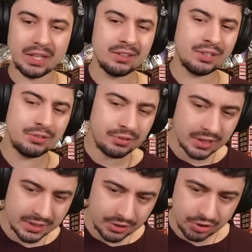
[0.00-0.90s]
No i
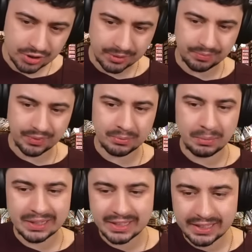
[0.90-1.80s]
faktycznie,
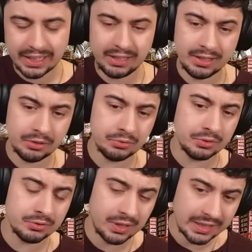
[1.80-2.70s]
materialna
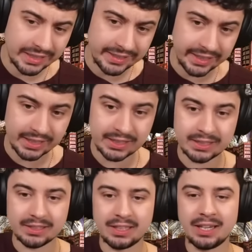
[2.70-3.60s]
równowaga
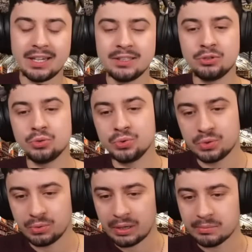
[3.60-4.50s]
jest, ale tu
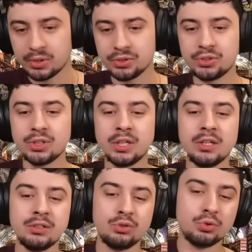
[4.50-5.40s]
słabość,
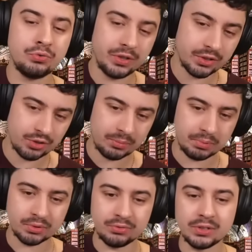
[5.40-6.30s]
tu wieża
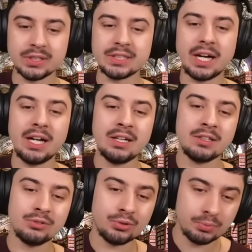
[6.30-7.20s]
podwisa,
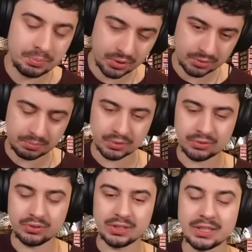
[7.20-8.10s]
tu pion
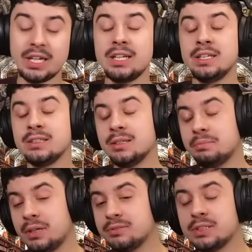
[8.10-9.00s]
podwica,
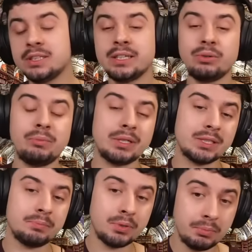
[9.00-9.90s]
naprawdę cała
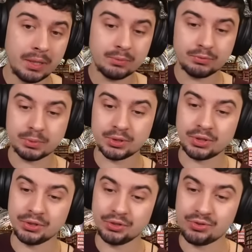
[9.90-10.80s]
masa problemów po
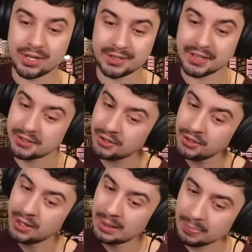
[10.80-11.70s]
stronie czarnego,
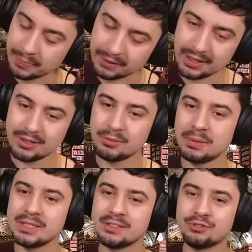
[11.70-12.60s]
no ale
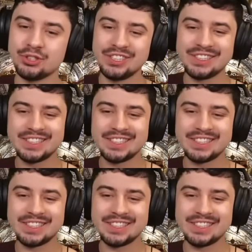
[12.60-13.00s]
obaj zawodnicy